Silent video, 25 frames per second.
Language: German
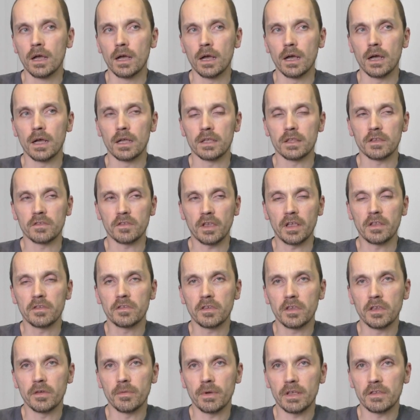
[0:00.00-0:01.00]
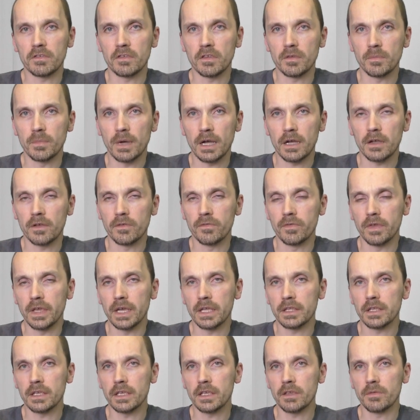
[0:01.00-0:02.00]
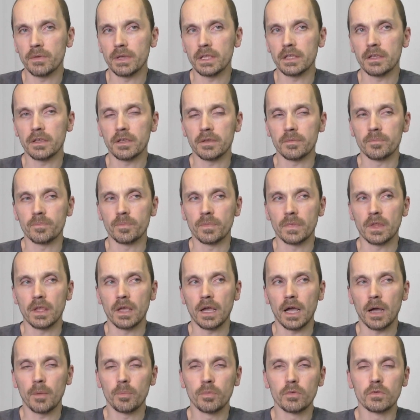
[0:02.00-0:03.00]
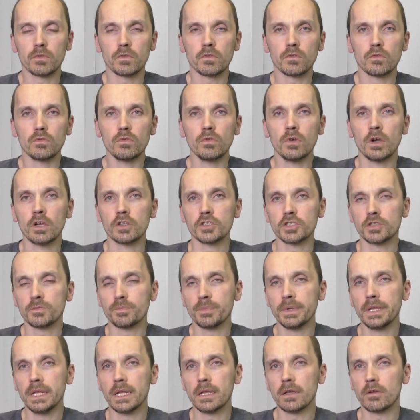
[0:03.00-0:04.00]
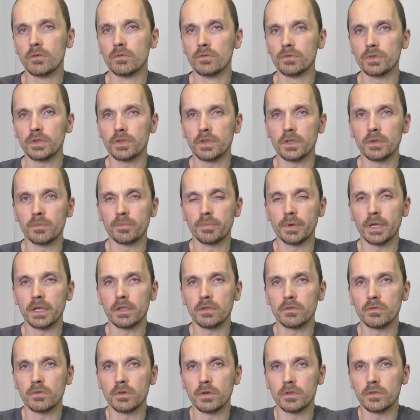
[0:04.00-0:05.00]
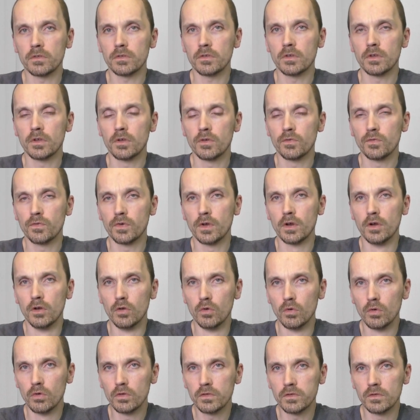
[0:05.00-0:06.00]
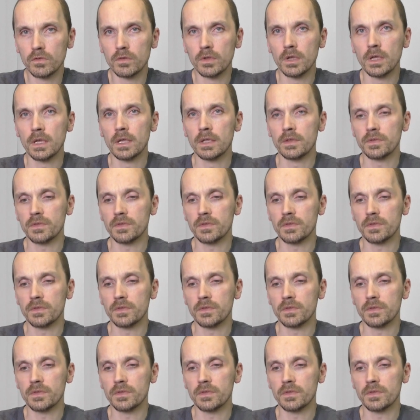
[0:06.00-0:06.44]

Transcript: Äh, das Einzige, was ich machen werde, ich werde ab und zu Spiele unter den Patreons verlosen,